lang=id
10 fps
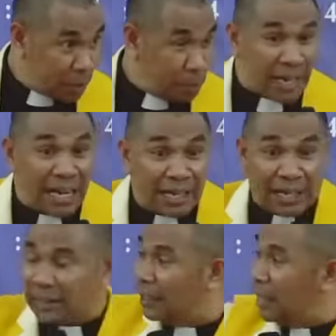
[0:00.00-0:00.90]

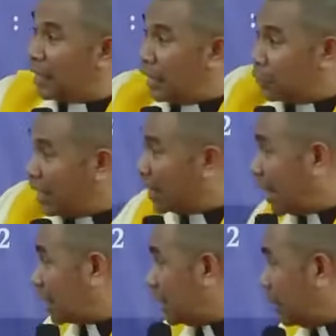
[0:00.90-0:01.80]
Bayangkan kalau dia
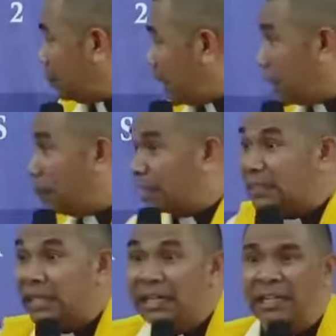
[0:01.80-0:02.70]
datang dia bilang kepada
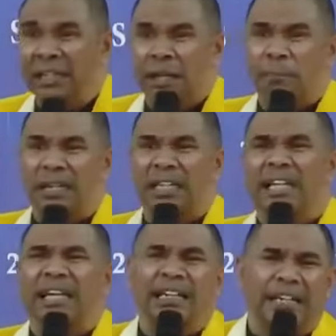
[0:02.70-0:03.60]
saya,
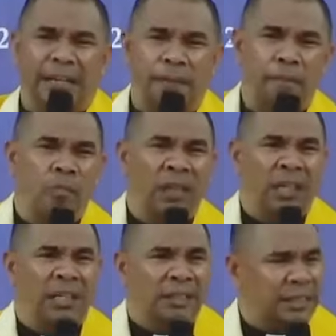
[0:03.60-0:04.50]
Pendeta Yandi,
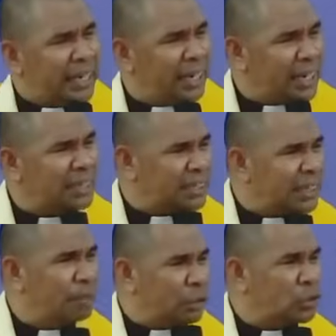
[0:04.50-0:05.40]
saya rasa
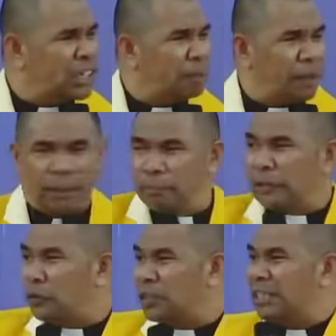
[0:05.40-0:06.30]
saya manusia paling
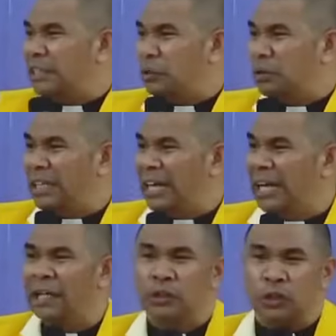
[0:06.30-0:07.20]
berdosa di dunia.
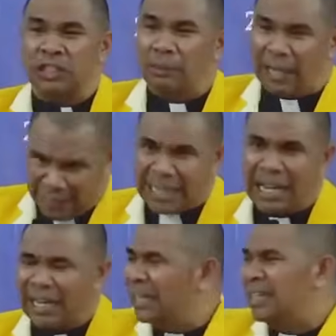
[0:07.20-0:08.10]
Terus saya bilang,
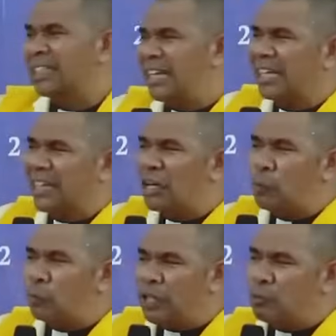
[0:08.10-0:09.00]
iya, saya lihat engkau
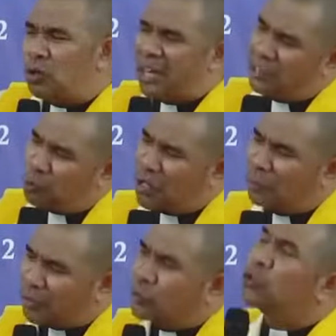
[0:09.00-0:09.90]
punya muka ini, muka
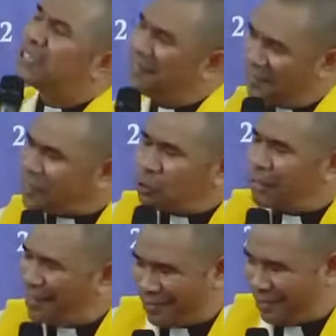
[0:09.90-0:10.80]
berdosa ini, saya
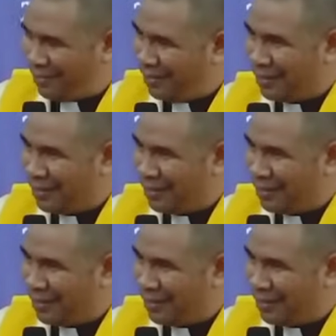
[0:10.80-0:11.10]
sudah lihat ini.